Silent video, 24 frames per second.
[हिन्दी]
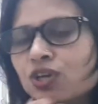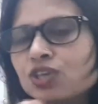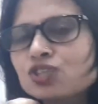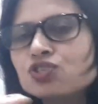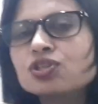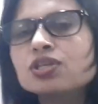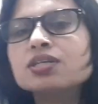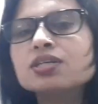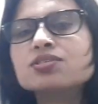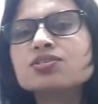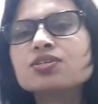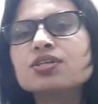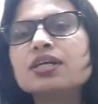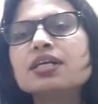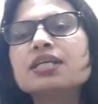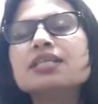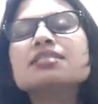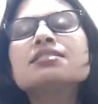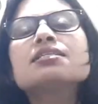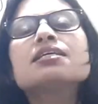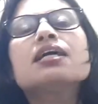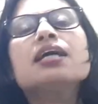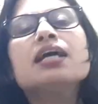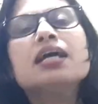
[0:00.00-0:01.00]
वोकेशनल
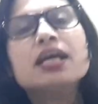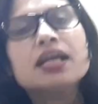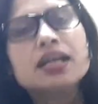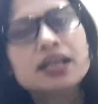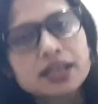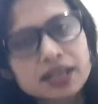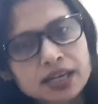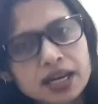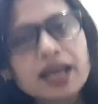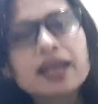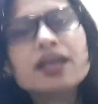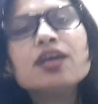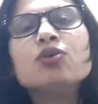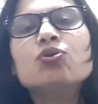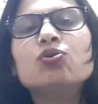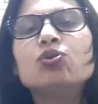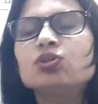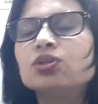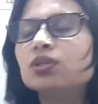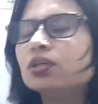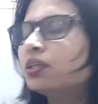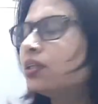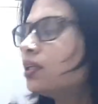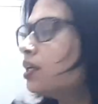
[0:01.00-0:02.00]
स्टडीज नहीं
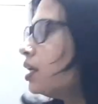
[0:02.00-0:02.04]
होती